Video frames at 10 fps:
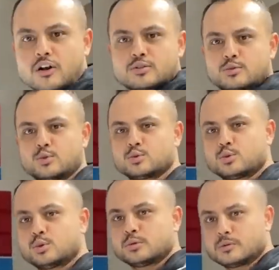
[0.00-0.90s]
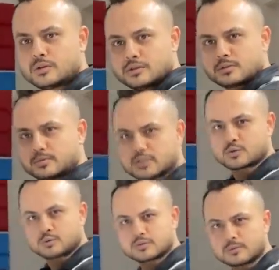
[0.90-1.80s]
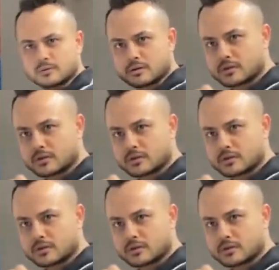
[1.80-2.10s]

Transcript: Kasım Sen iyi durdun ha. Bu şey tarz tişörtler mi